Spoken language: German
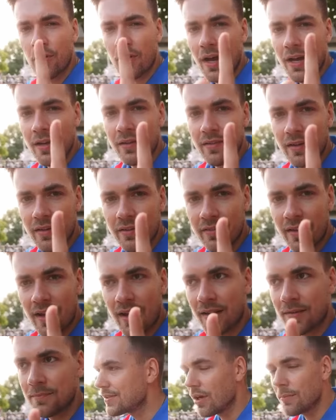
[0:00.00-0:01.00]
noch eine Sache
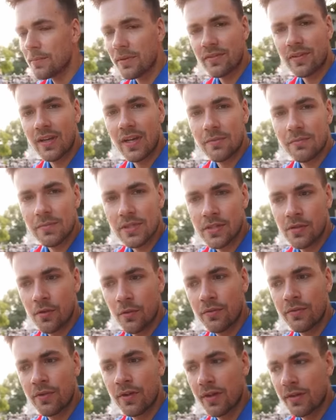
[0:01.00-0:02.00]
sagen. Ich glaube, das geht ein bisschen
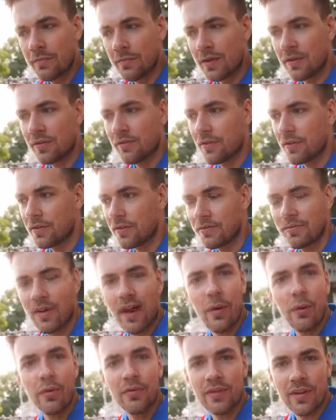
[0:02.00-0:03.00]
unter inmitten von diesem
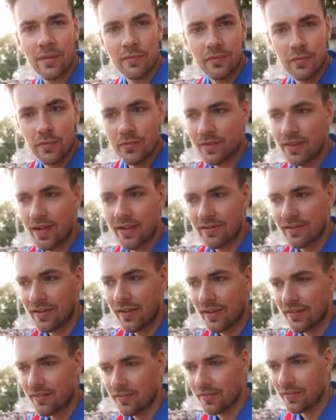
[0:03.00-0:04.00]
ausnahmslos krassen
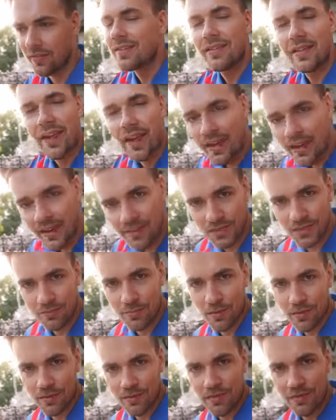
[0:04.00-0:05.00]
Essen. Jeder
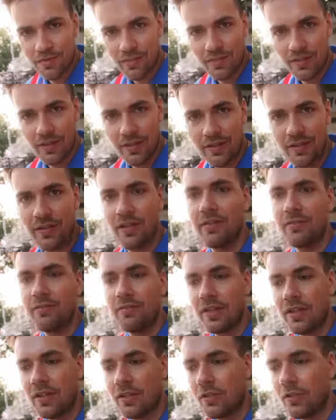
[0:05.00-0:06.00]
Spot in diesem
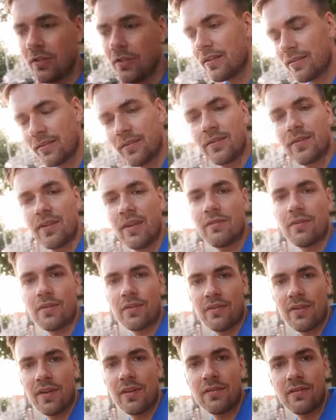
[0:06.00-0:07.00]
Video ist eine 10 von
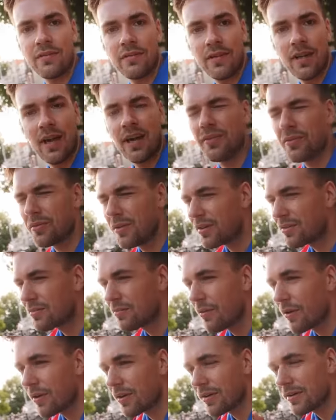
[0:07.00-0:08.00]
10. Also ist
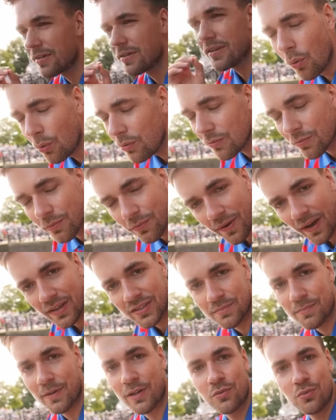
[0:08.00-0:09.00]
wirklich
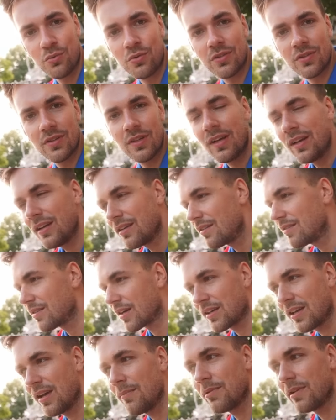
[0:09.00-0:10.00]
unfassbar gut. Dieser
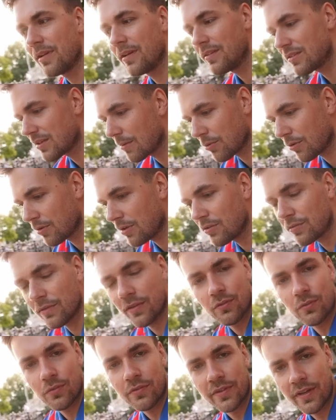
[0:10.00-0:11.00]
Kibbeling, ich habe noch nie so
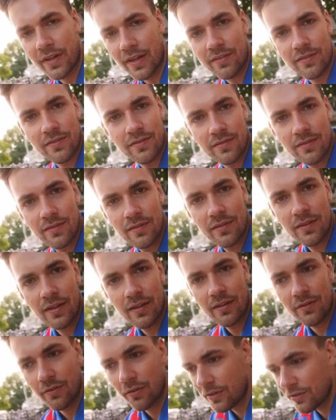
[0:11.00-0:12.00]
was Gutes gegessen.
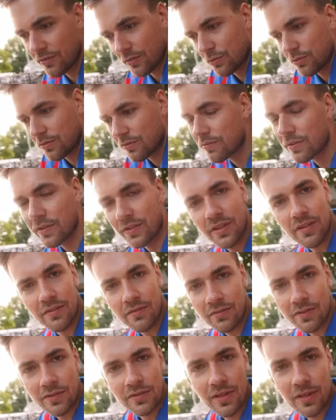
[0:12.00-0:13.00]
Noch nie so guten frittierten
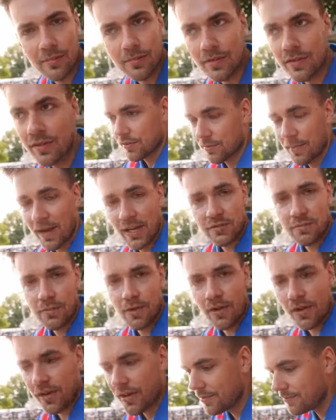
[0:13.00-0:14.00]
Fisch gehabt.
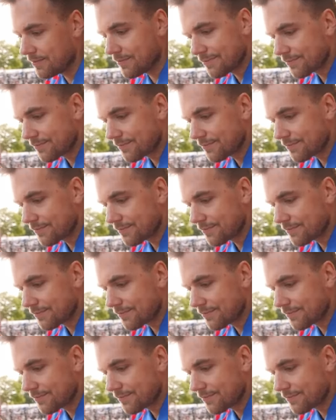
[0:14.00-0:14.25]
Smashburger,